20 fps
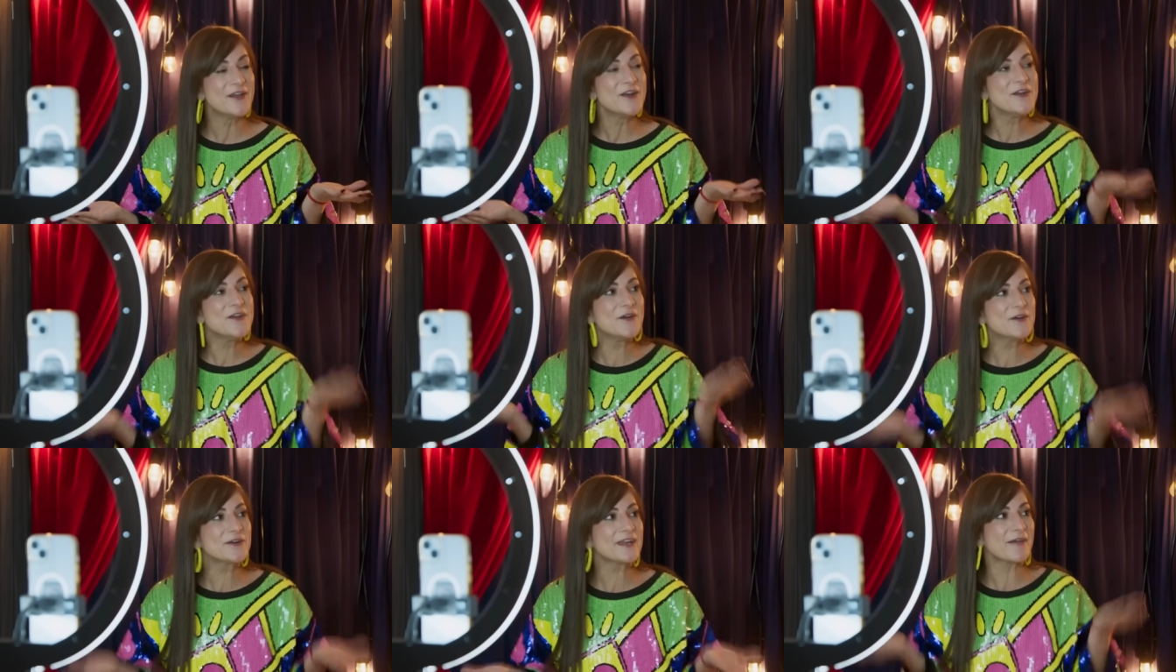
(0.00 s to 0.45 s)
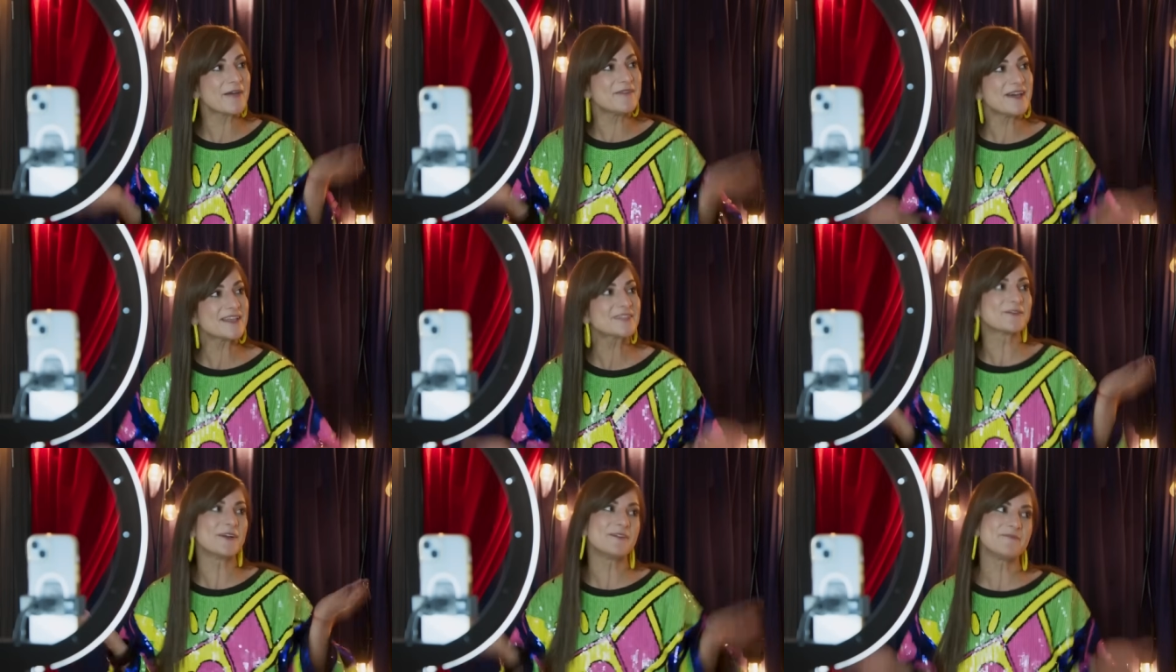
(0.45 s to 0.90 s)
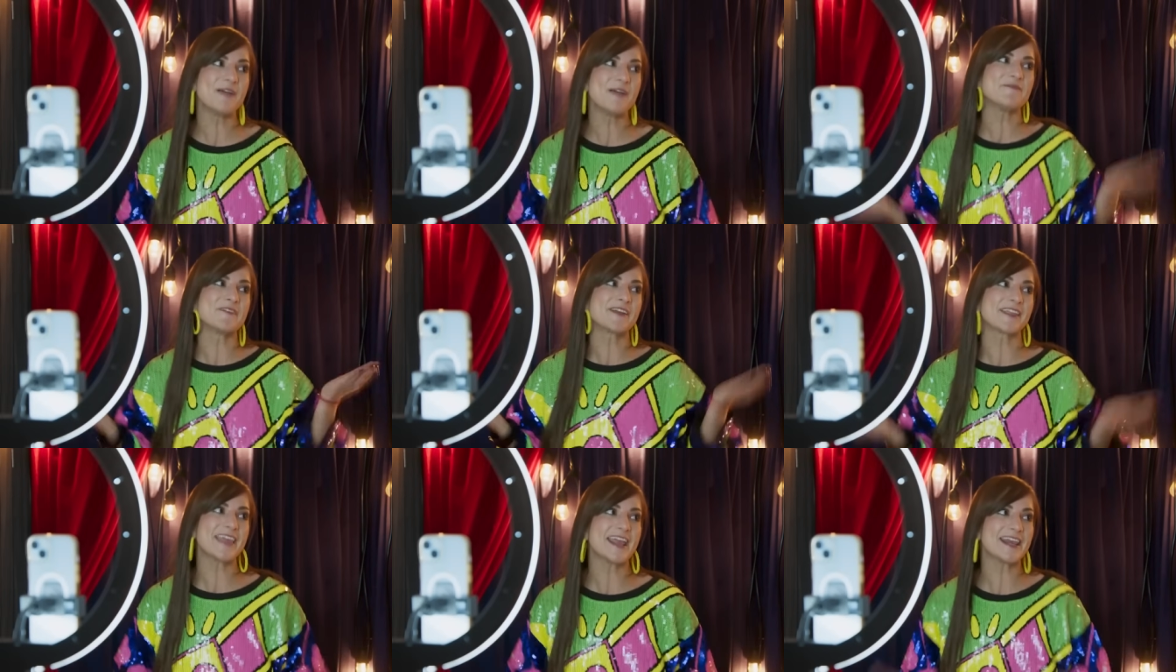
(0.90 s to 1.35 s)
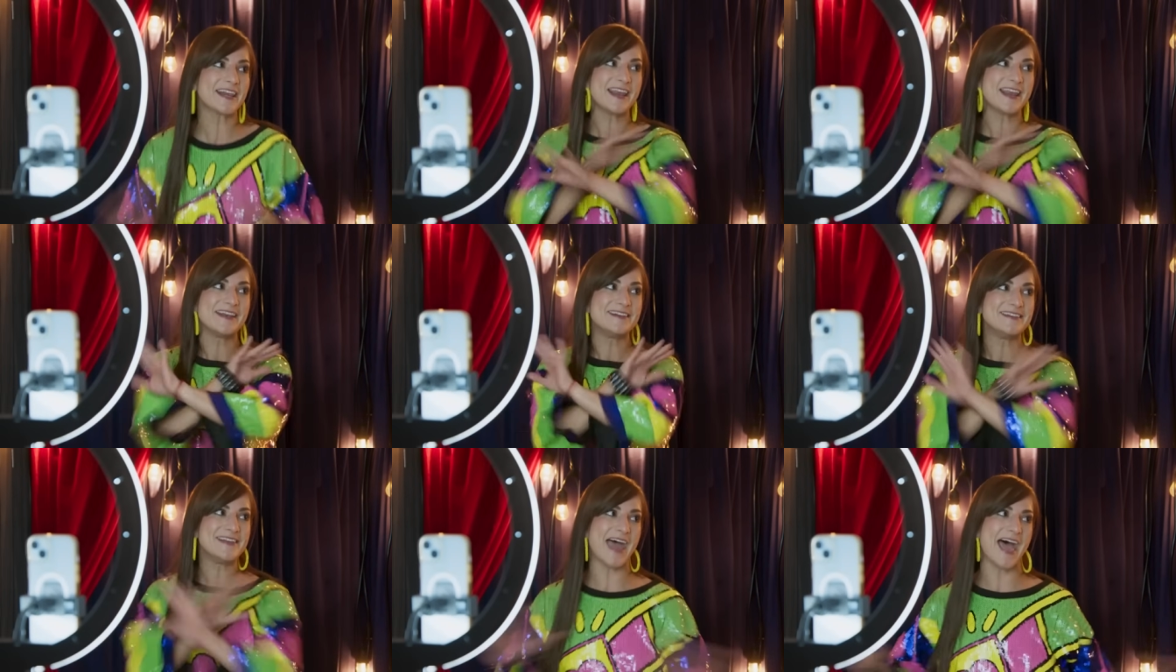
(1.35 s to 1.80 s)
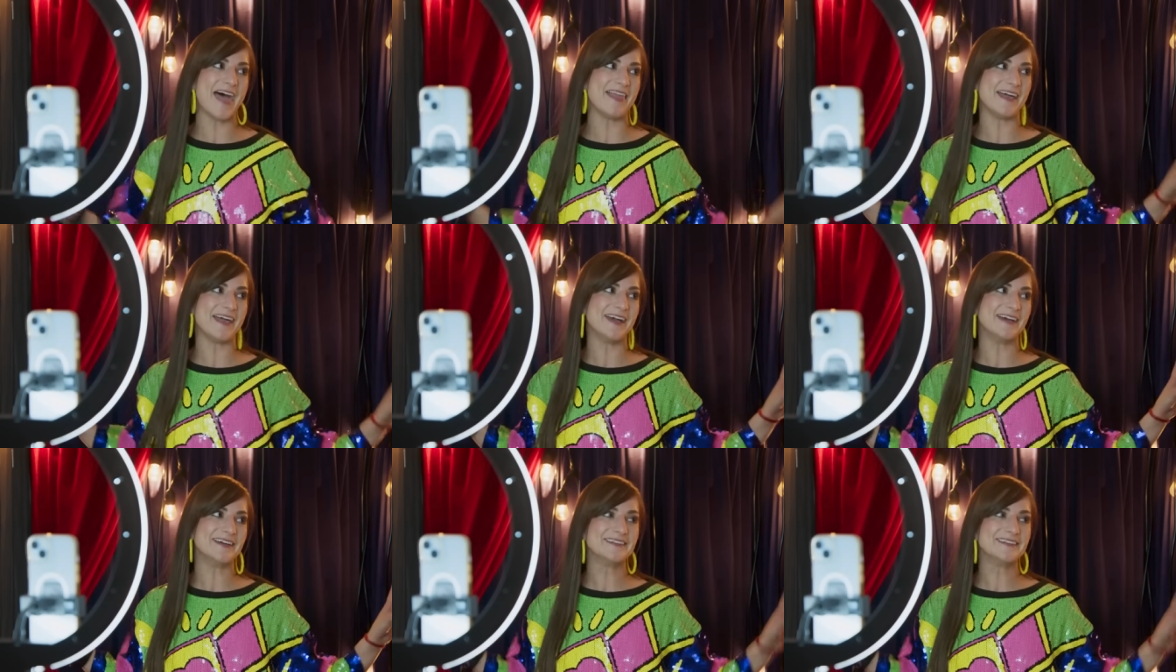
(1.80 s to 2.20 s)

Nunca más volví a morder nada.